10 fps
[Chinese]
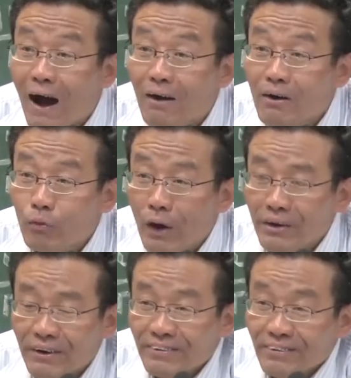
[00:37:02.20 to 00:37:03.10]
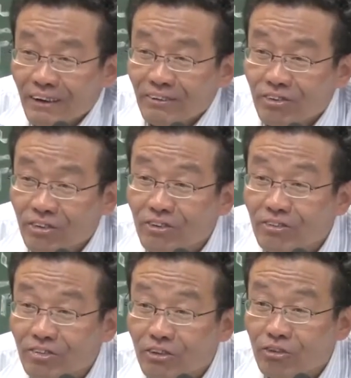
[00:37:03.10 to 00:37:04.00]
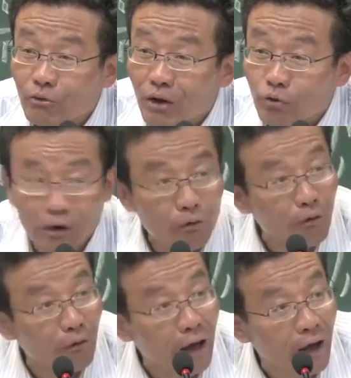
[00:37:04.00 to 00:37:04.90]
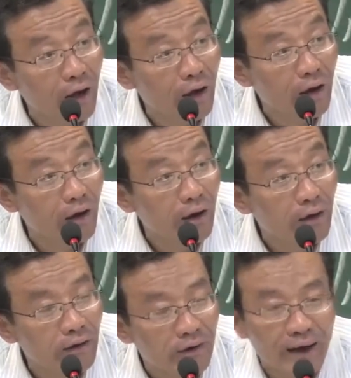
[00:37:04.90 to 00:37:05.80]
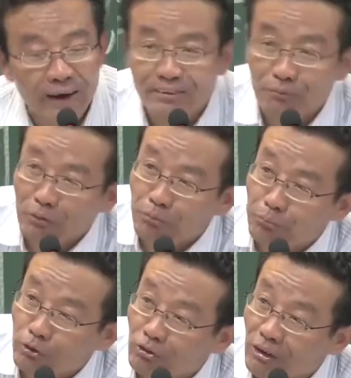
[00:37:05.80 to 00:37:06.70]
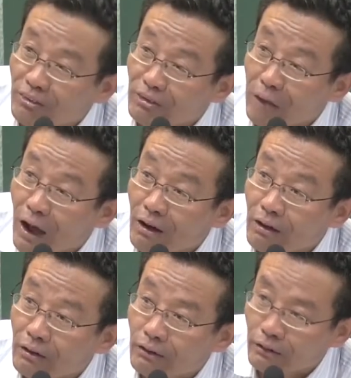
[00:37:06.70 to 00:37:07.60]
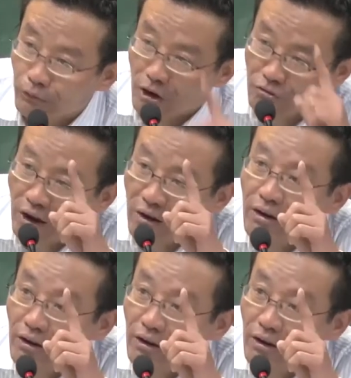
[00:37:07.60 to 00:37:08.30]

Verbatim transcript: 啊，关于一个理想的妻子的计划全落空了。然后你必必须承认什么？缘分，